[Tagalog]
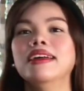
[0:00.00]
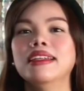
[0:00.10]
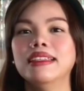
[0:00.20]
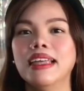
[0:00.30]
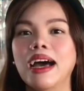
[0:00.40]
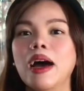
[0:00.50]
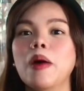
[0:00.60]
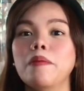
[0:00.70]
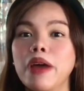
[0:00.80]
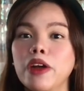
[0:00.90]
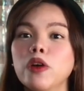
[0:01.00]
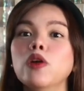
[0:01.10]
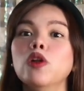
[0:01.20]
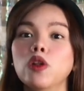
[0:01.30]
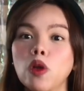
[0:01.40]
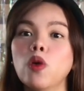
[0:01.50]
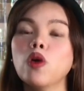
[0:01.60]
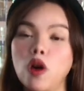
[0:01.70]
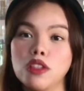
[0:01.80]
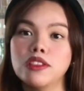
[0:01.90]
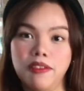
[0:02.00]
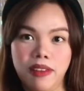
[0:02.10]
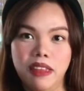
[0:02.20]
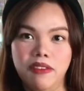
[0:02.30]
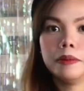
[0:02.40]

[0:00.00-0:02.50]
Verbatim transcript: na merong low cost of living.